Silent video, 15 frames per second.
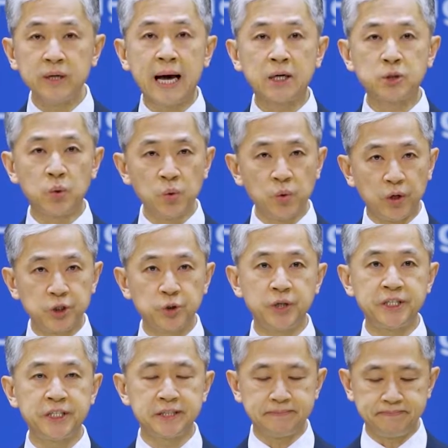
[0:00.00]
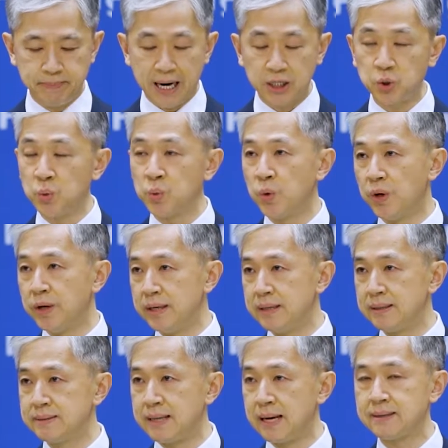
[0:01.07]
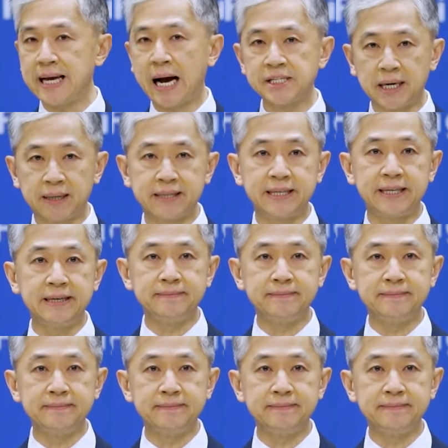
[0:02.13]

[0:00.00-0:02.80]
拿中国说事，把中国当假想敌。